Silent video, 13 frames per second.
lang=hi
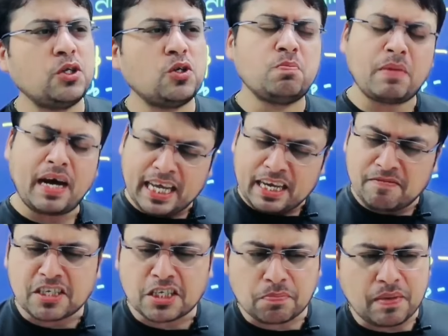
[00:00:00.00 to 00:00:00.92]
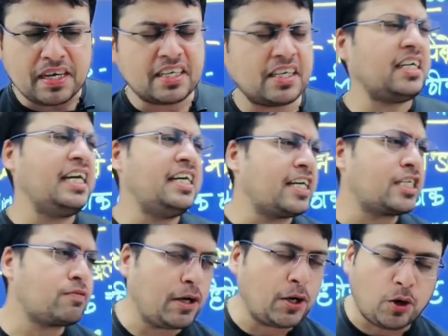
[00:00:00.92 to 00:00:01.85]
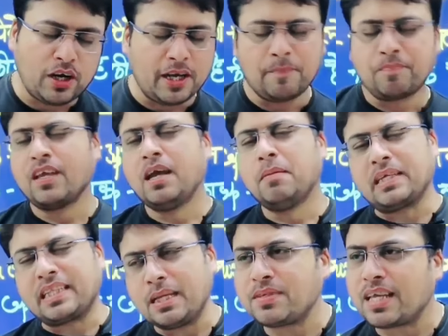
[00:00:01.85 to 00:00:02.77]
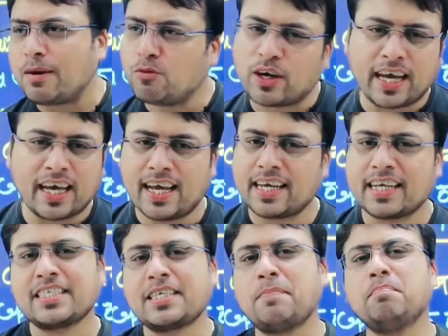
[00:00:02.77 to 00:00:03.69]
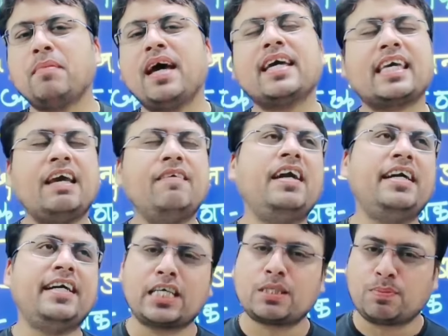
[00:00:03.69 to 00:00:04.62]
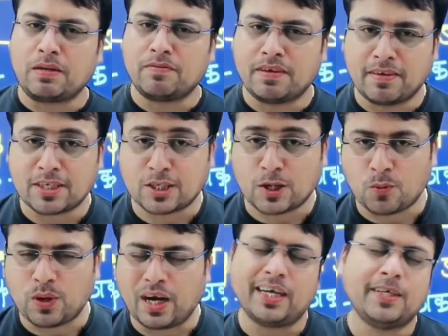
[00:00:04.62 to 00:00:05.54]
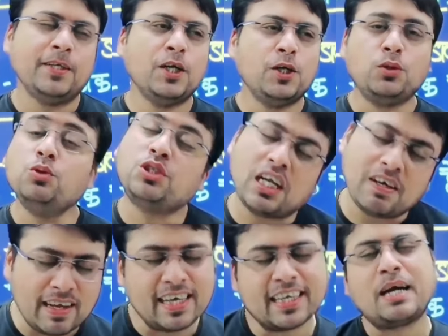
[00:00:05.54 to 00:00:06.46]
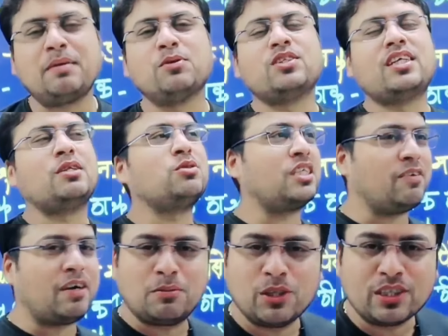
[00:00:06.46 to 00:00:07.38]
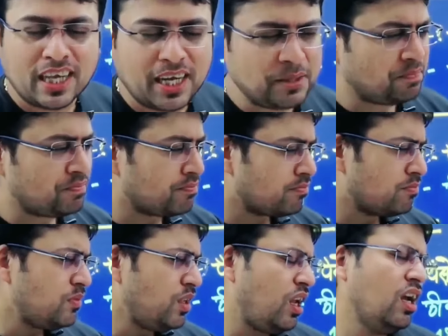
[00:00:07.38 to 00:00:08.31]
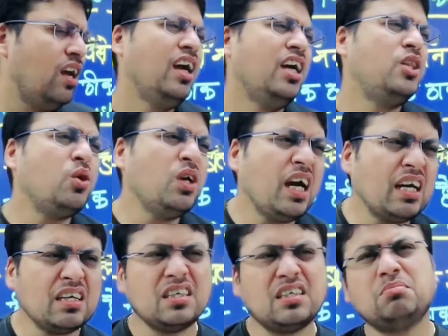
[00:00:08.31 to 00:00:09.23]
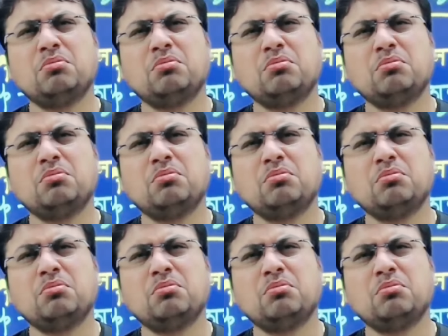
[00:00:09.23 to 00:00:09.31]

you know my investment in index fund only मतलब साहब वो कह रहा है कि सब मैं केवल इंडेक्स फंड में इन्वेस्ट करूंगा दूसरा वाला क्या बोलता है दूसरा वाला बोलता है देखो यार